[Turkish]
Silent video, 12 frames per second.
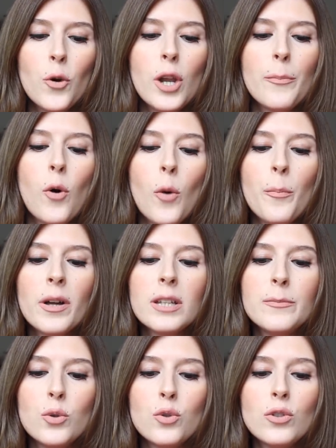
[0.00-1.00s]
Böyle
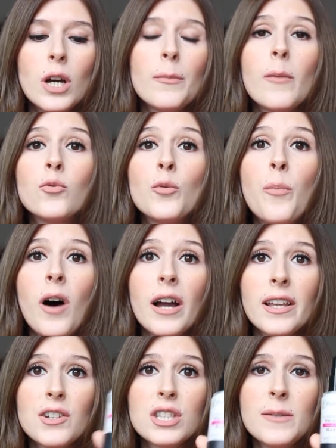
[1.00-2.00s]
pompalı bir ürün ama bunu
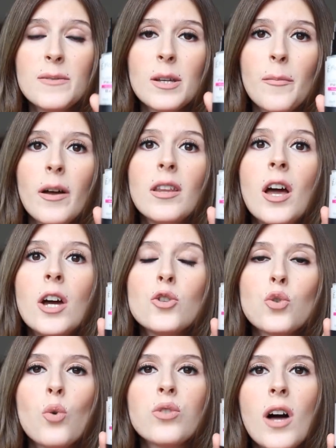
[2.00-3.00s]
paylaştığım zaman
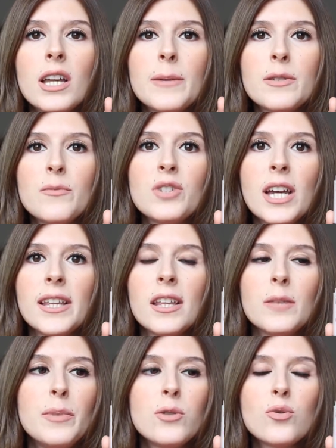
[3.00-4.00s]
çoğu takipçim şey
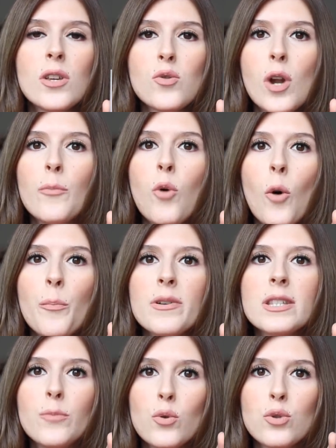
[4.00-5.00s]
dedi. Bir süre sonra
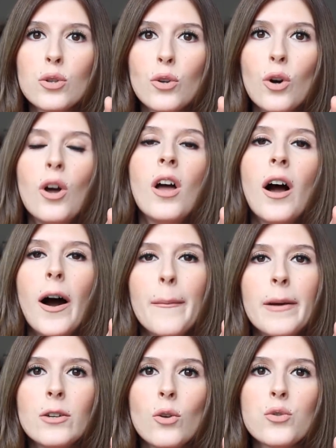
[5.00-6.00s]
pompası bozuluyor
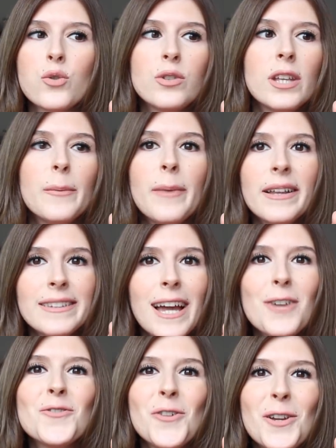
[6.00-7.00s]
haberin olsun diye. Ben de
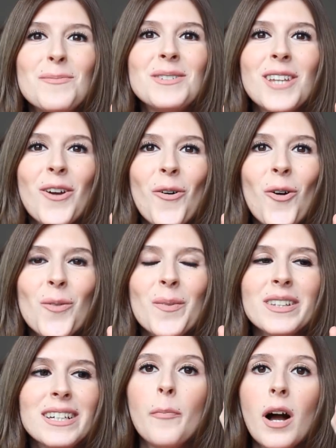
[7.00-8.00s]
henüz öyle bir şey
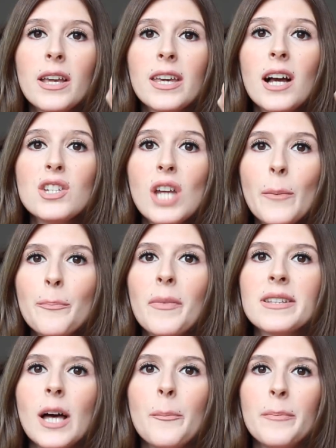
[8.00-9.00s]
olmadı. Makyaj
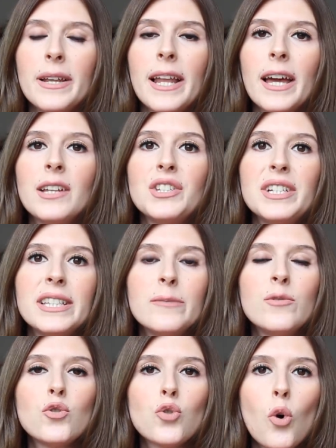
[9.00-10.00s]
yapmasam bile
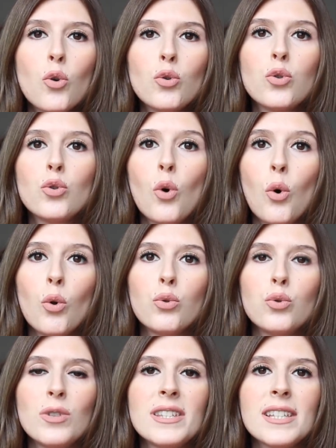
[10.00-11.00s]
cildimin çok kuru
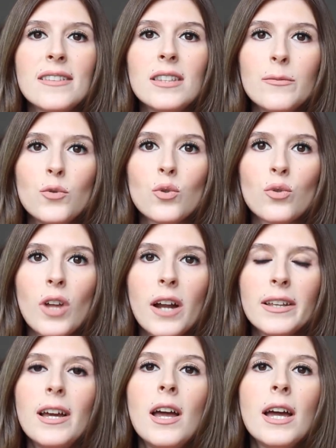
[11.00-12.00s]
olduğunu hissettiğim
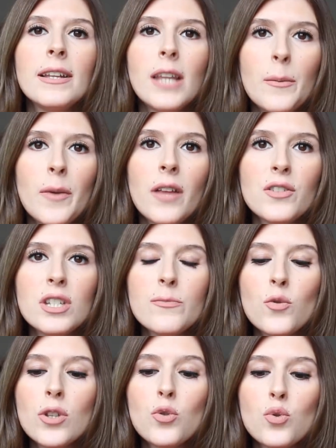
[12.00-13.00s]
günlerde
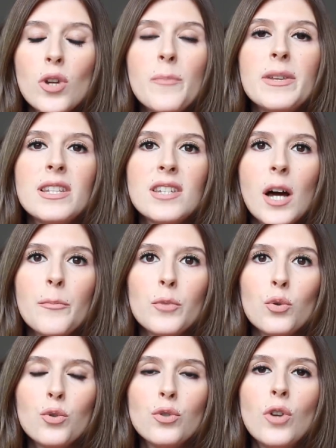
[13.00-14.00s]
nemlendiricinin üstüne sürebileceğim
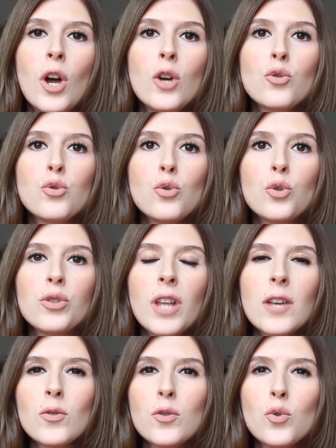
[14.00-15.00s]
bir ürün.
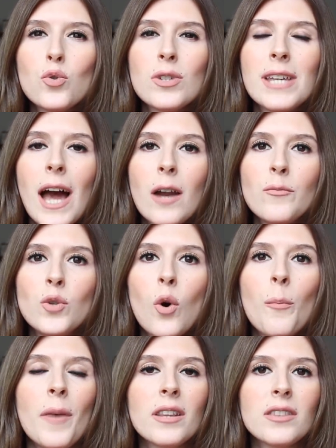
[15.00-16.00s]
Sürdükten sonra yüzü
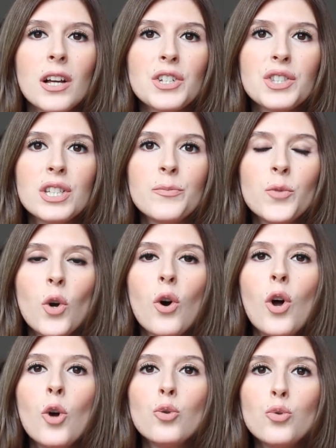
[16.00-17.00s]
germiyor, matlaştırmıyor.
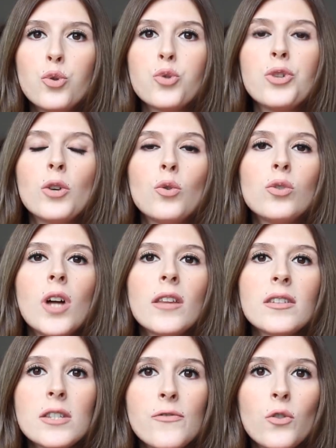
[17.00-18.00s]
Üstüne
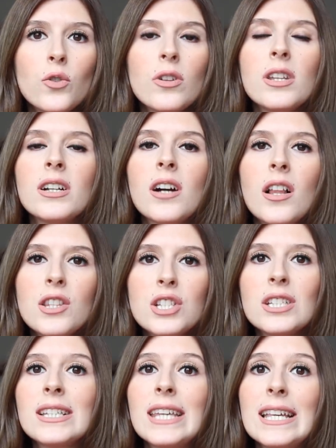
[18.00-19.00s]
kullandığınız fondötenin
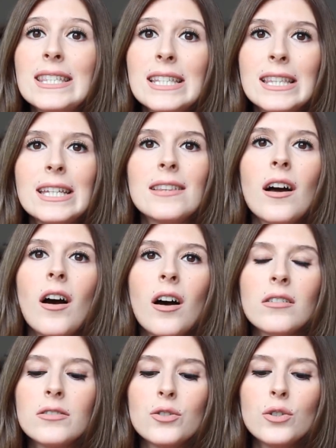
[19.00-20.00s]
kalıcılığını kesinlikle
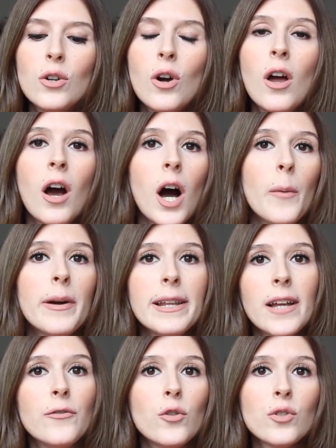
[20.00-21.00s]
arttırıyor. Ama
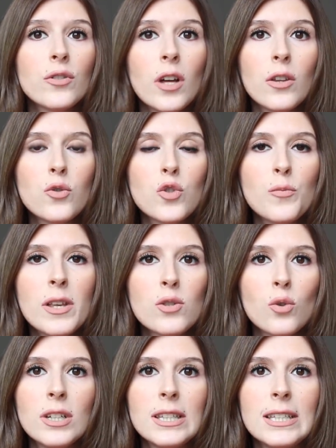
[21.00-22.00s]
illa fondötenle sürmek
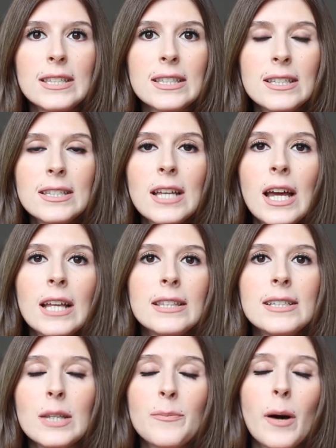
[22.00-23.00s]
zorunda değilsiniz.
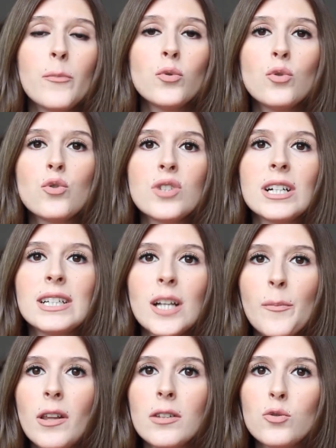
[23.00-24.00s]
Direkt ben bunun üstüne
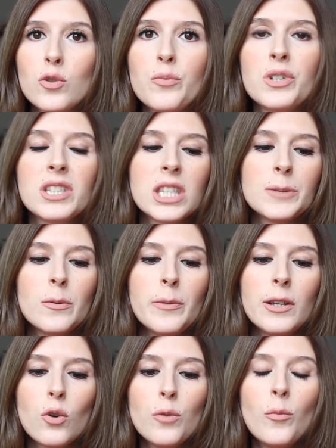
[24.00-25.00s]
krem aldık sürüp çıktığımı
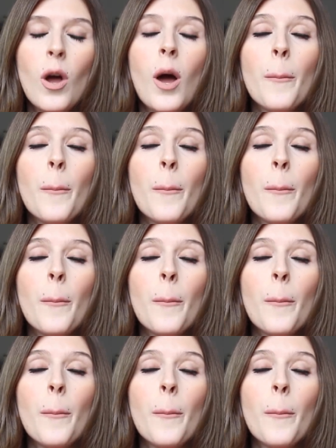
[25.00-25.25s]
biliyorum.